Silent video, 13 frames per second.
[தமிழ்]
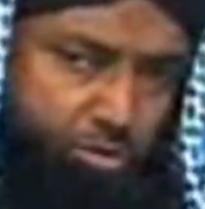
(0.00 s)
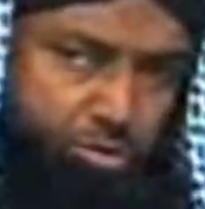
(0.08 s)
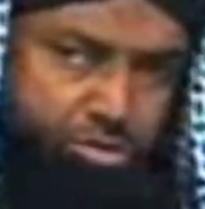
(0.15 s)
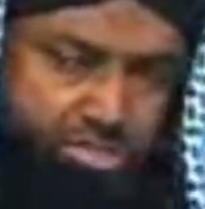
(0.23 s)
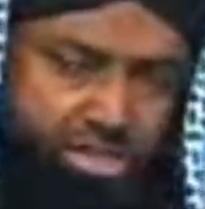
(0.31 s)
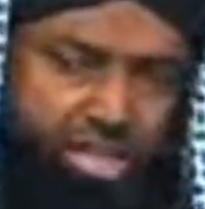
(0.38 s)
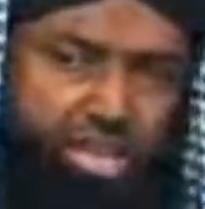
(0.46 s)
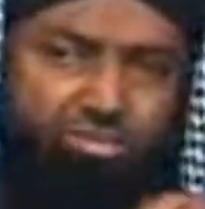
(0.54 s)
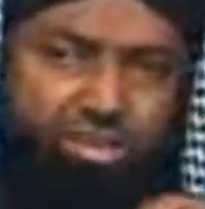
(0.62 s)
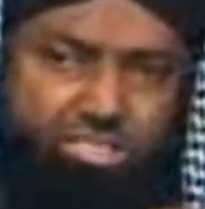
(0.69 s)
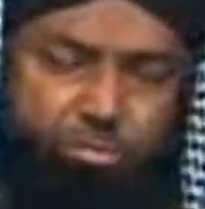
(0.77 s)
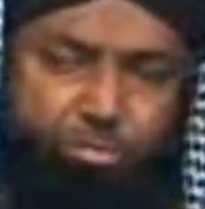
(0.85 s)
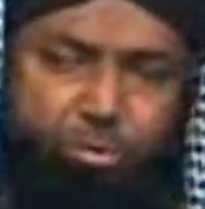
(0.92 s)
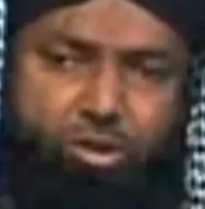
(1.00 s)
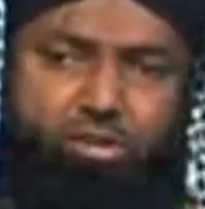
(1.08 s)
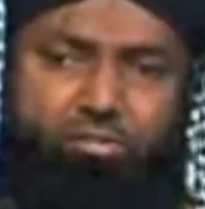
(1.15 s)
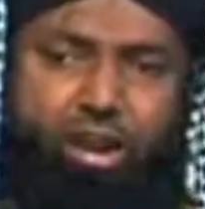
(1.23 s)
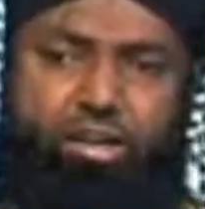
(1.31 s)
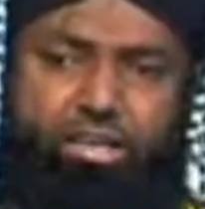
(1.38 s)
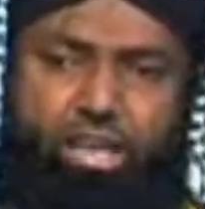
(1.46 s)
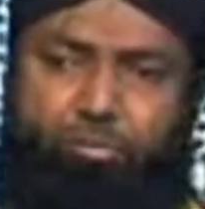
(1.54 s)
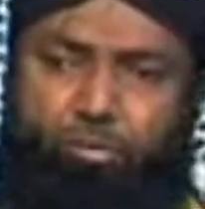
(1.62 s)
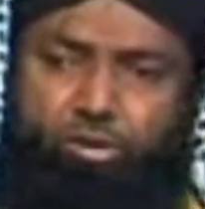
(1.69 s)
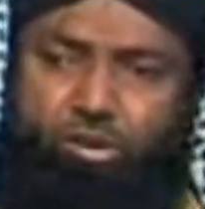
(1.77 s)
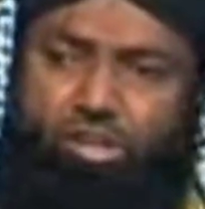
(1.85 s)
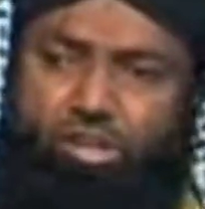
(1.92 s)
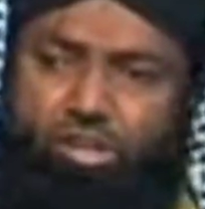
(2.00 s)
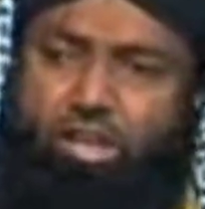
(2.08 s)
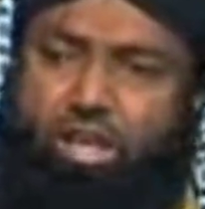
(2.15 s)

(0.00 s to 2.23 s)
ஒரு சிறையில் வசிப்போருடைய வாழ்க்கையை போன்று